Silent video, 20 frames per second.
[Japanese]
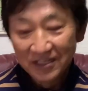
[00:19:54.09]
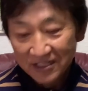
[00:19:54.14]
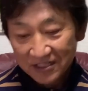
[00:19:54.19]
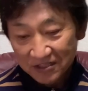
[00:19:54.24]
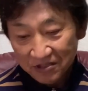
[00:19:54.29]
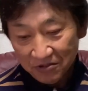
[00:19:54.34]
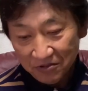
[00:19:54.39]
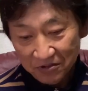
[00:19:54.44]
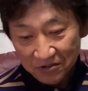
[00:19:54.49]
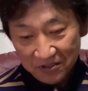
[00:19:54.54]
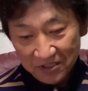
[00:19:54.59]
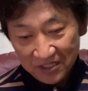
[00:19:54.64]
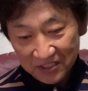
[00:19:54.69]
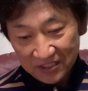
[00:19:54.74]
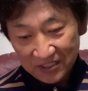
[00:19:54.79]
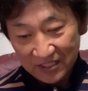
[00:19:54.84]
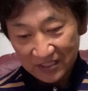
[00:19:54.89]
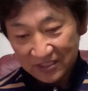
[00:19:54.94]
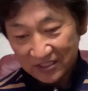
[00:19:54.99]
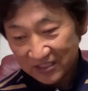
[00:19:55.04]
そういう選手
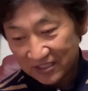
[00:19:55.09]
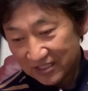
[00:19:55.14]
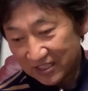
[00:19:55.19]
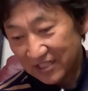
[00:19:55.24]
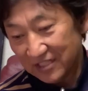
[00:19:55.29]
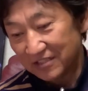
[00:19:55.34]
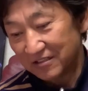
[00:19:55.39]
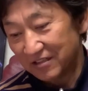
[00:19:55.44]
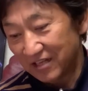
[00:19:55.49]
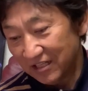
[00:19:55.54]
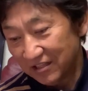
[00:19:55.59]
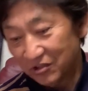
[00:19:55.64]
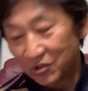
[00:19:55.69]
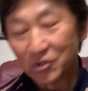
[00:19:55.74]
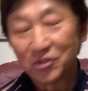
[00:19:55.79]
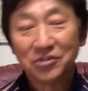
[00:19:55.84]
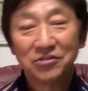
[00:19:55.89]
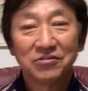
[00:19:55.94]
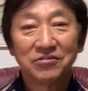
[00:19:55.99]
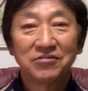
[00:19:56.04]
たちがずらっとい
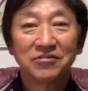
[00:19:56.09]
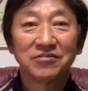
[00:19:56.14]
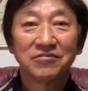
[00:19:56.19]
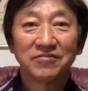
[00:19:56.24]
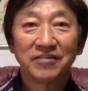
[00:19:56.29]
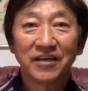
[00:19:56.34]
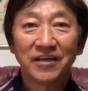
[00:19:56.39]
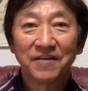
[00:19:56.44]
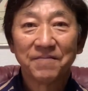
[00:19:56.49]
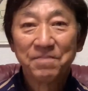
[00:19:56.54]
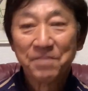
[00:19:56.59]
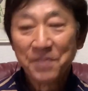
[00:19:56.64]
るっていうね